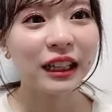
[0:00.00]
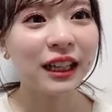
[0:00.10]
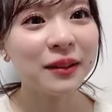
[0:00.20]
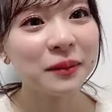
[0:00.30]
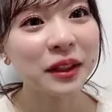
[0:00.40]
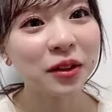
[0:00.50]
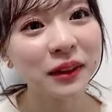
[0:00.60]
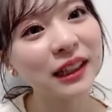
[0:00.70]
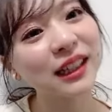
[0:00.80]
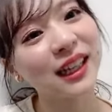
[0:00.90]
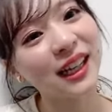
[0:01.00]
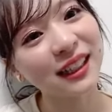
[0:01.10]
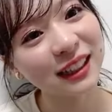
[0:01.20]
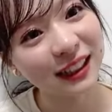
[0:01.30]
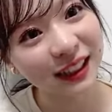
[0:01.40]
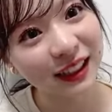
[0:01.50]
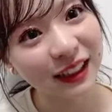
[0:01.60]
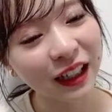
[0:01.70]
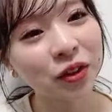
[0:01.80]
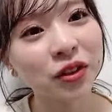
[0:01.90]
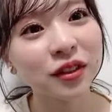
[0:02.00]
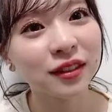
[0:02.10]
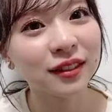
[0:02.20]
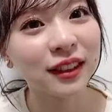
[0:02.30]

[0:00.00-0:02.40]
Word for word: あまとめなきゃってあの